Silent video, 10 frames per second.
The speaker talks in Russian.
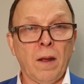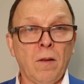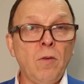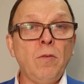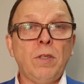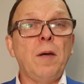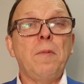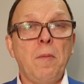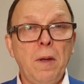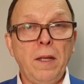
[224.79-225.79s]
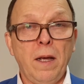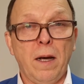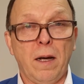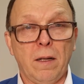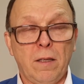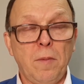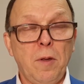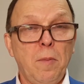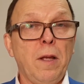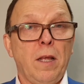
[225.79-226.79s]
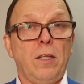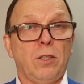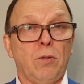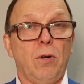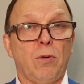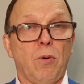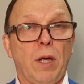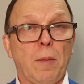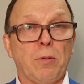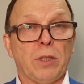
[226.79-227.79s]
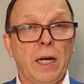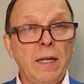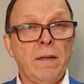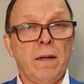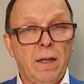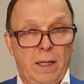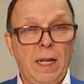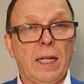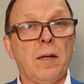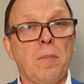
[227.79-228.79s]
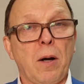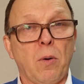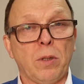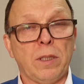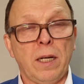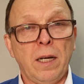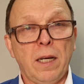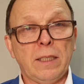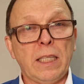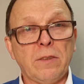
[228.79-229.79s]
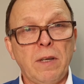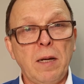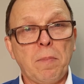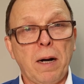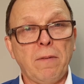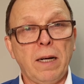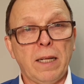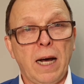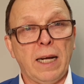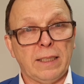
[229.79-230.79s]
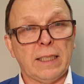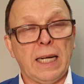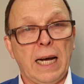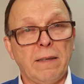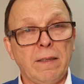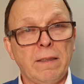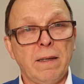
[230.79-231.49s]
Ну, тем не менее, тем не менее, не стоит руки опускать надо бороться за свои права, да, отстаивать.